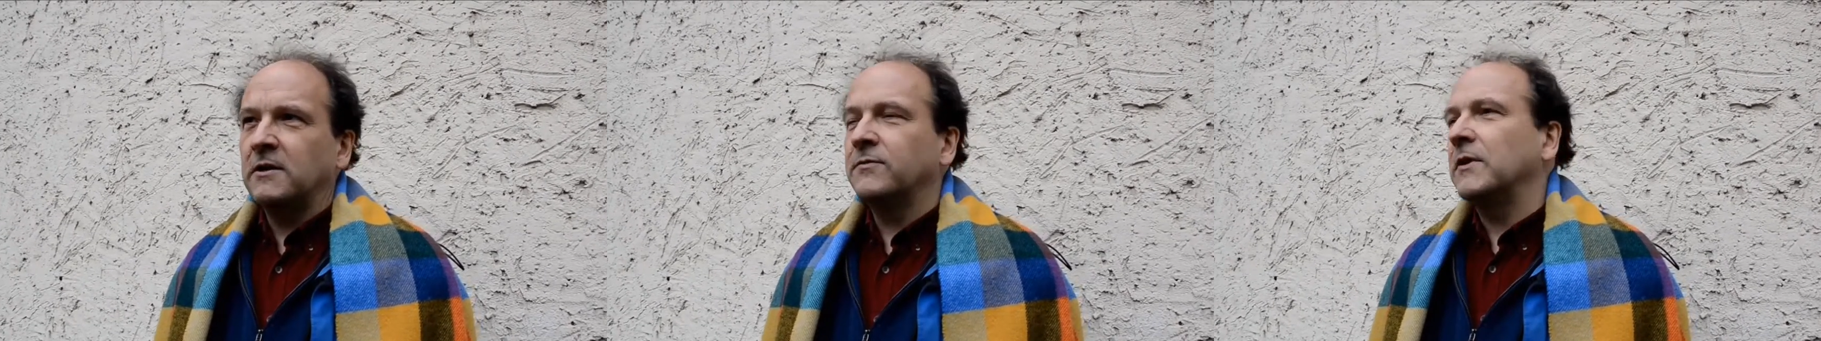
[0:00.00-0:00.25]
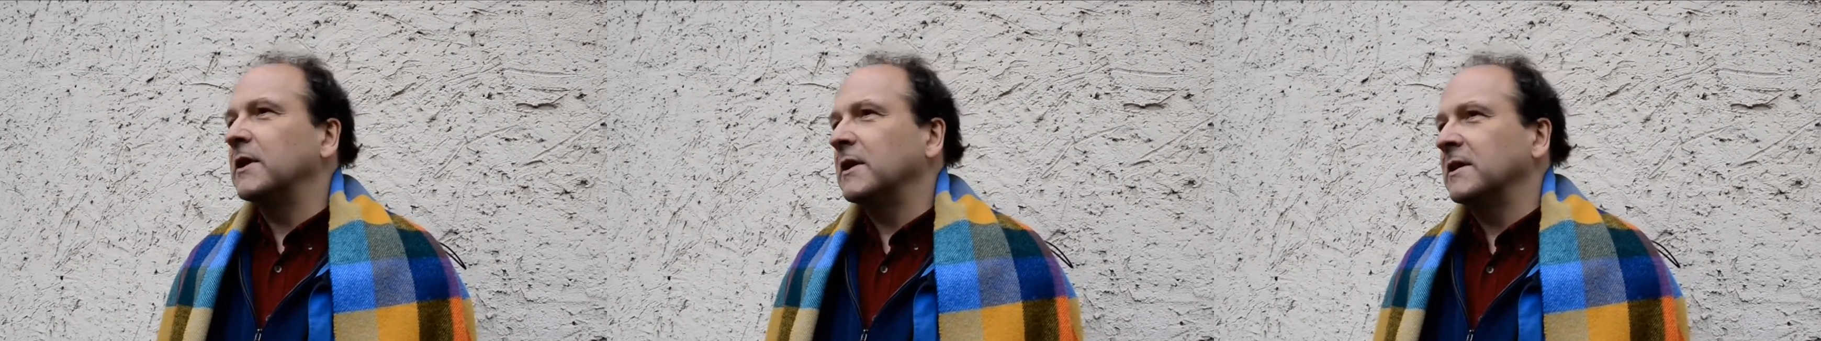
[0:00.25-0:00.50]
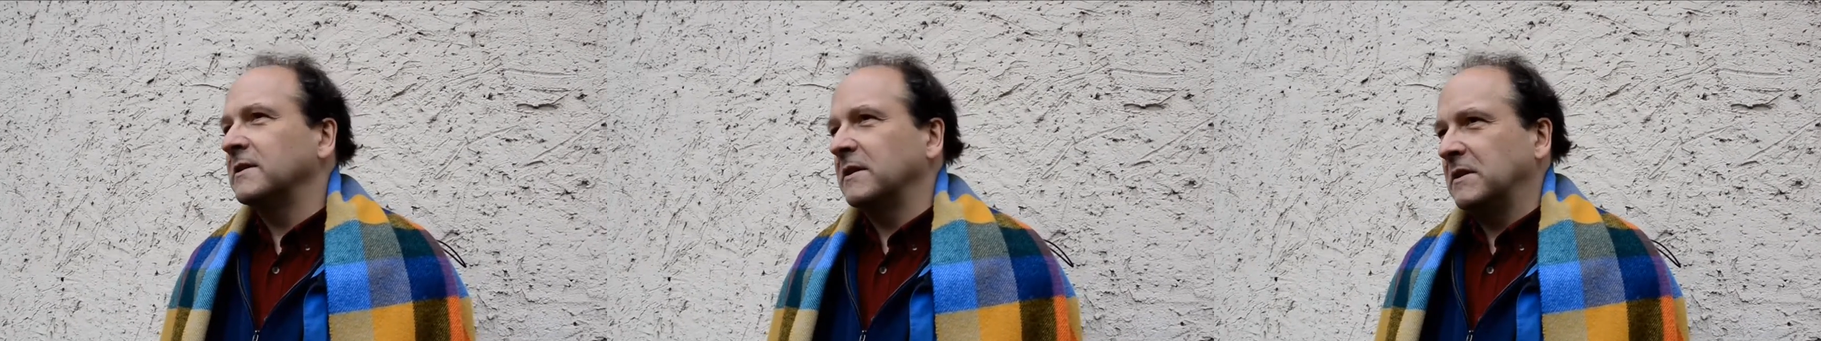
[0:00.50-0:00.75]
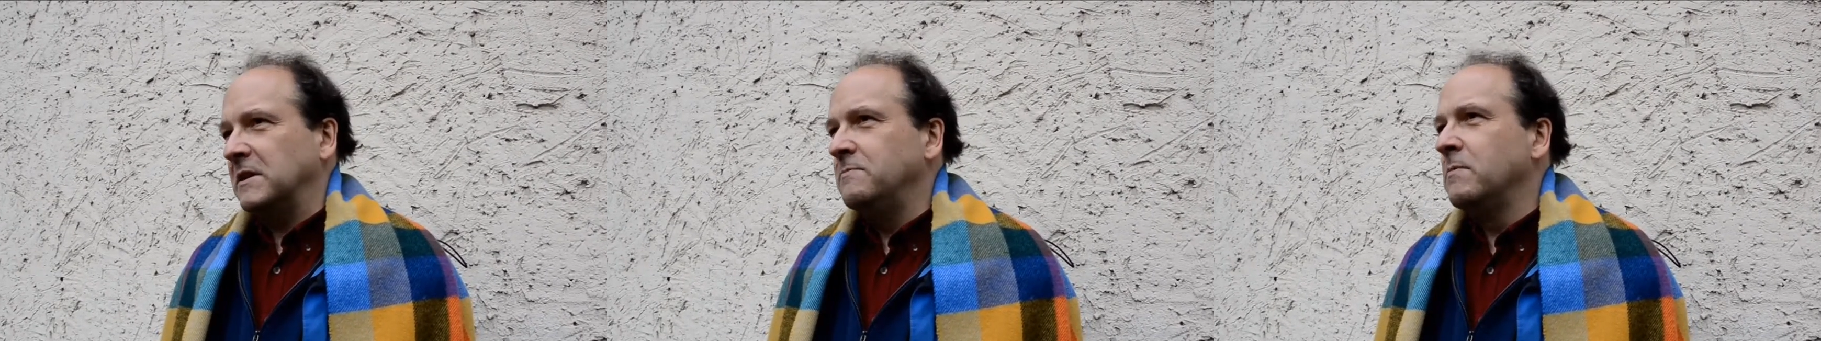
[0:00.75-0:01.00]
Frankreich hat
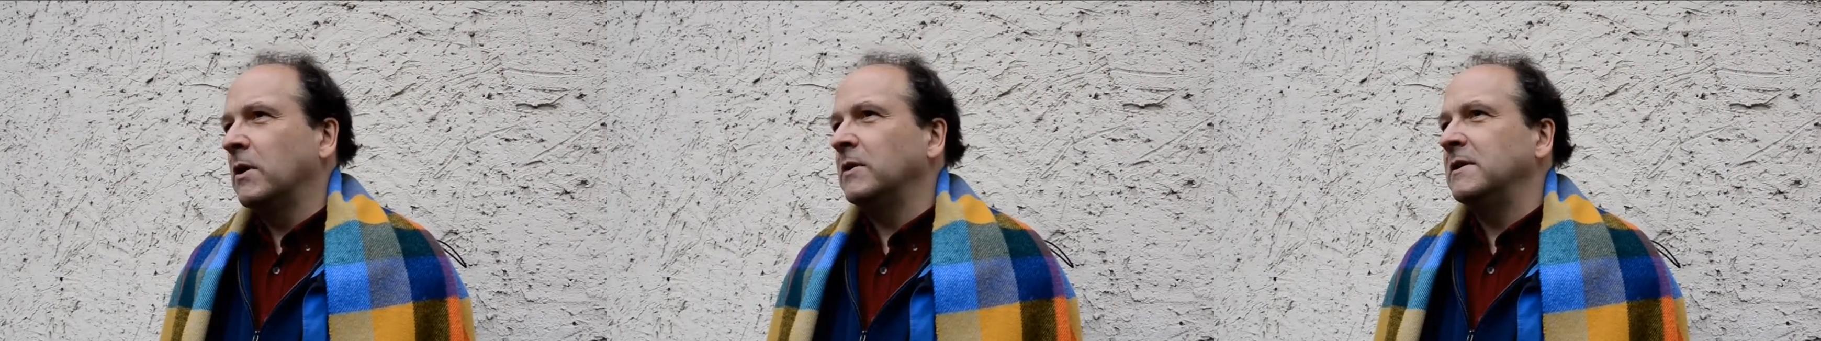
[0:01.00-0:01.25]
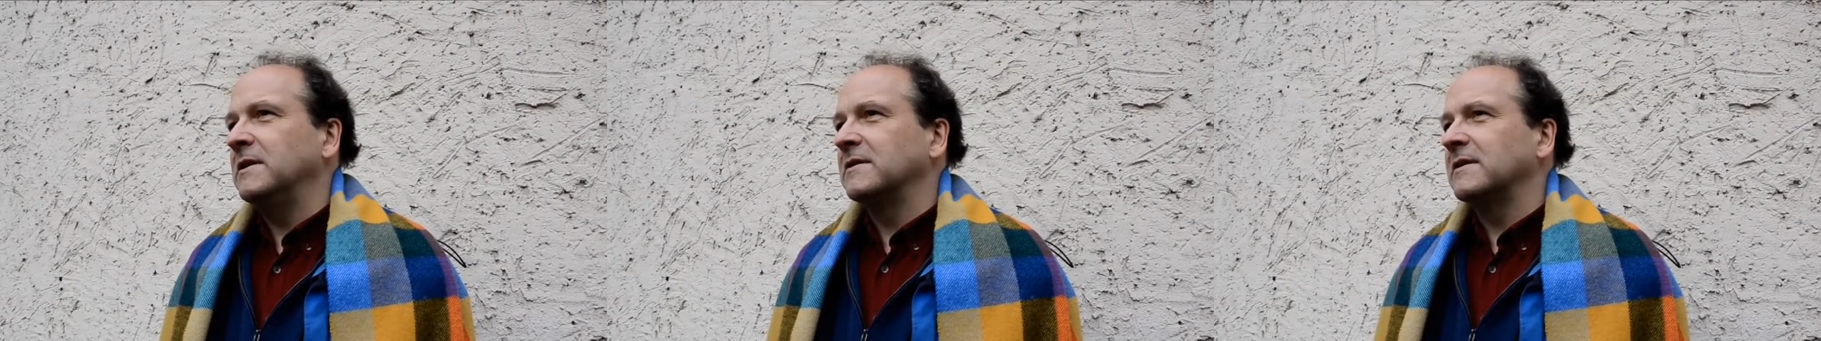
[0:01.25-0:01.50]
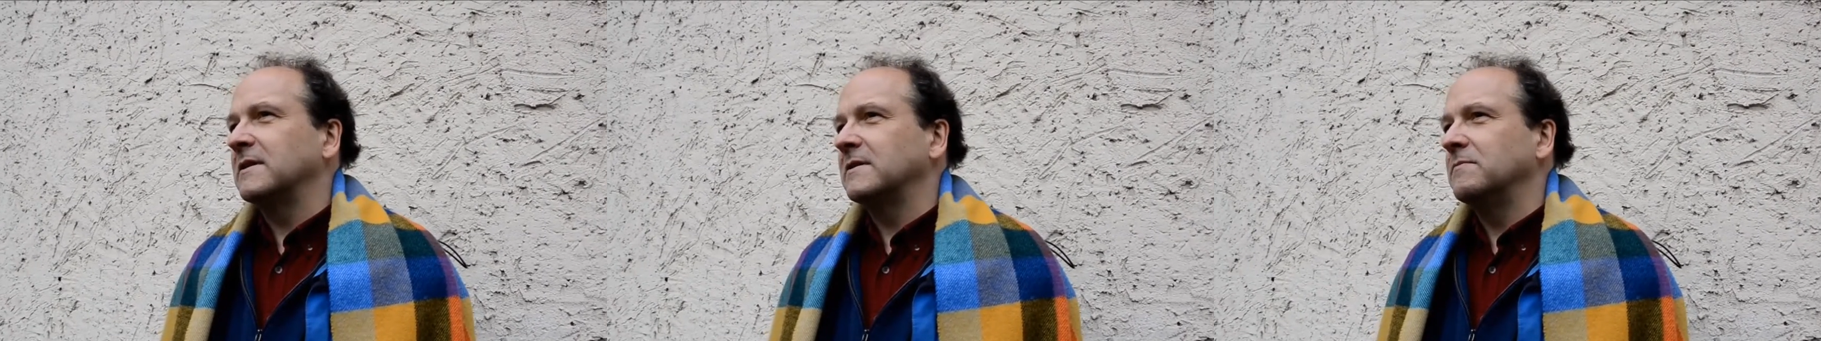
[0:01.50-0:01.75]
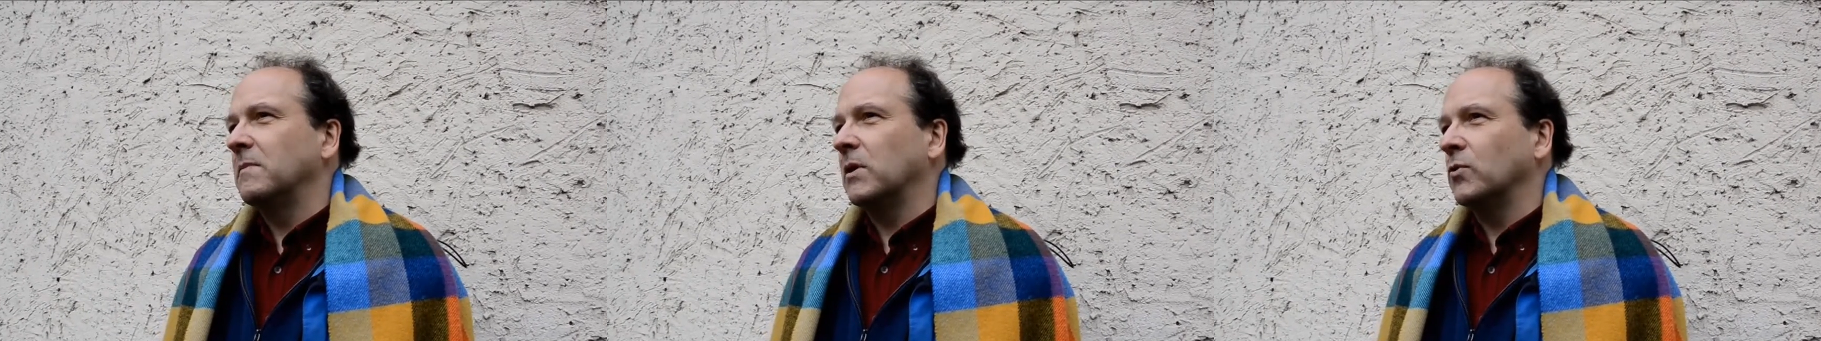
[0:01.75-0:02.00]
immer die
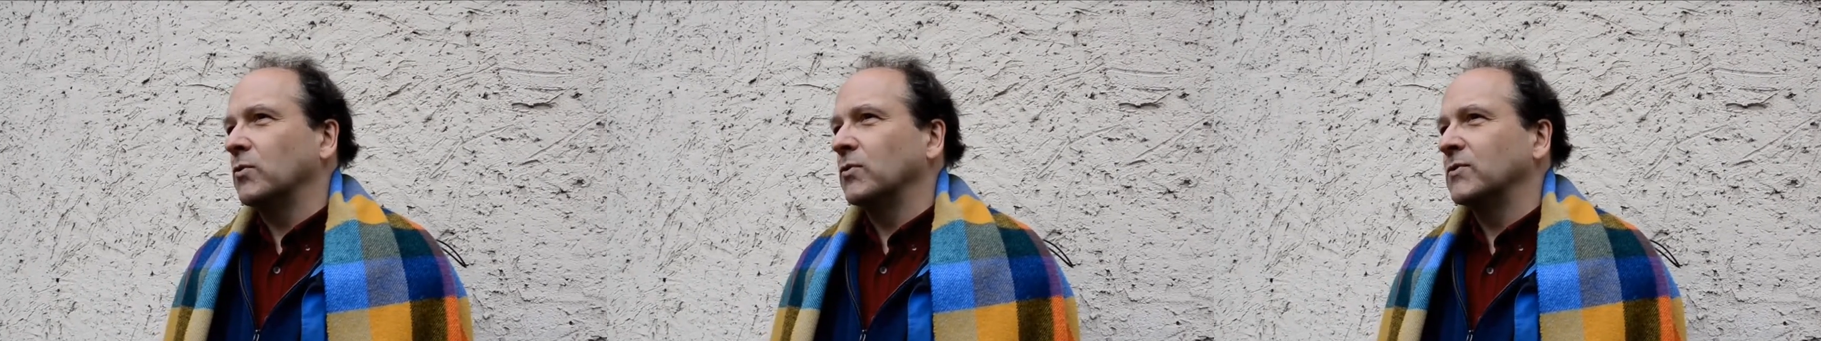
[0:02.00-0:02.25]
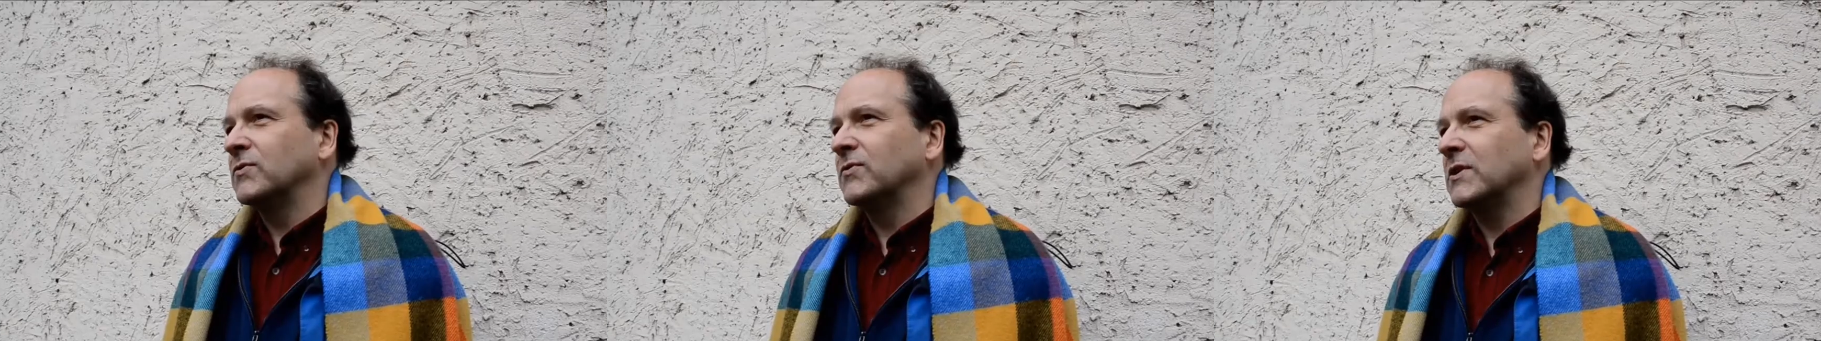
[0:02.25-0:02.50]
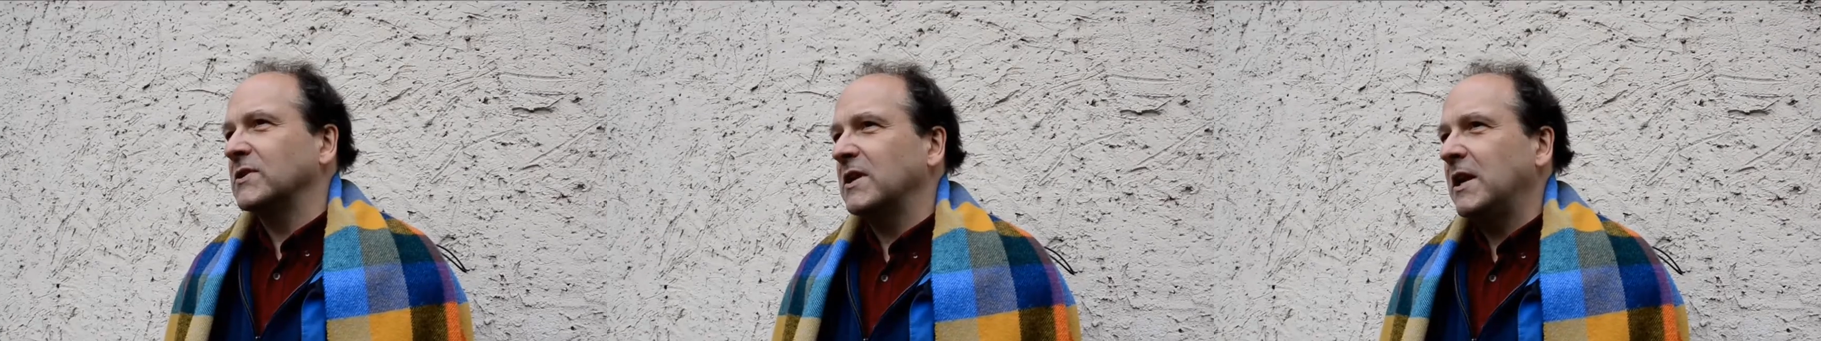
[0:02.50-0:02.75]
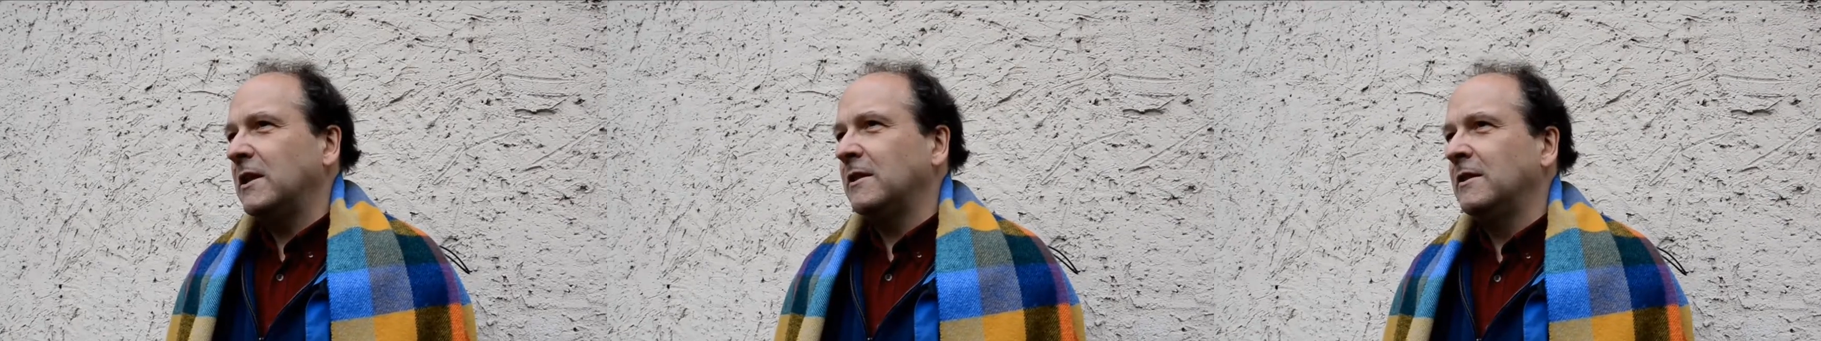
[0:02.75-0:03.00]
Interessen Marokkos
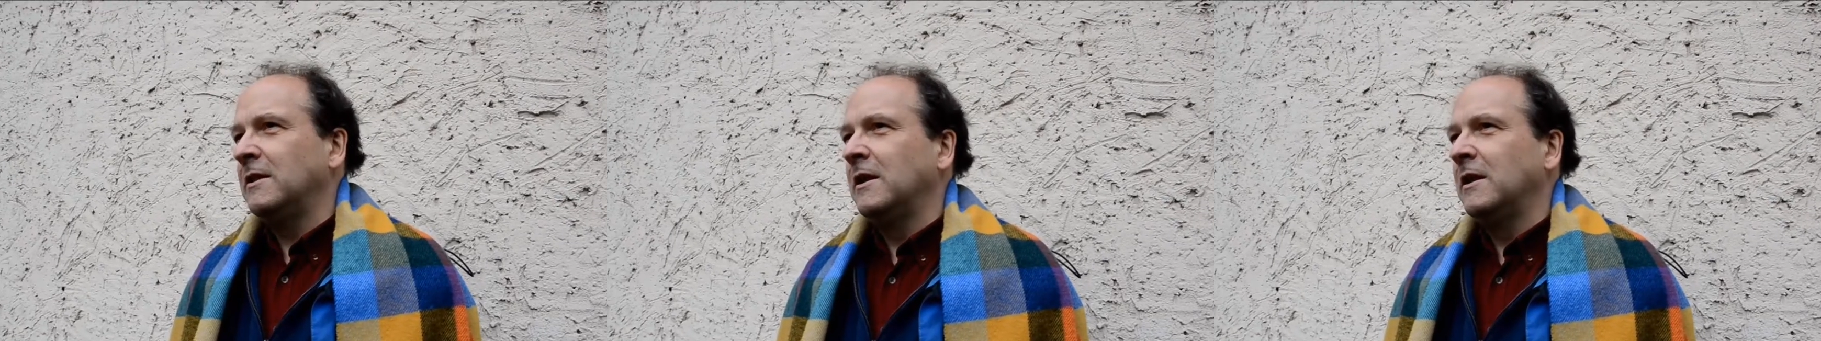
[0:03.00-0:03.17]
vertreten